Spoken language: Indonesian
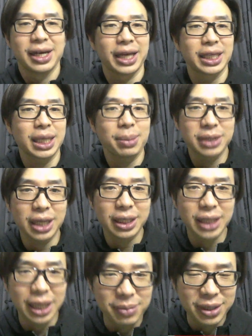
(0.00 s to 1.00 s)
Kita menang
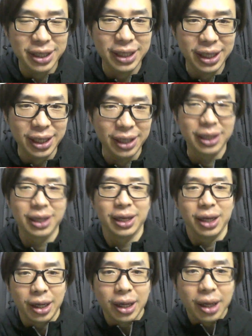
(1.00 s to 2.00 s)
derby ini.
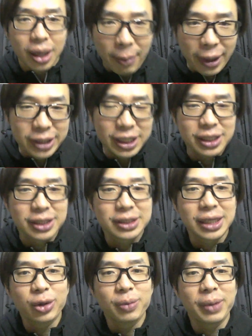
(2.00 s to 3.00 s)
Manchester
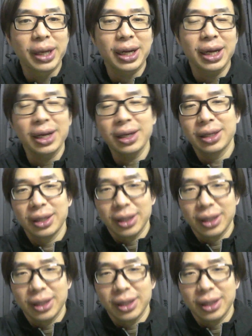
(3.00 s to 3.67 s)
selalu merah,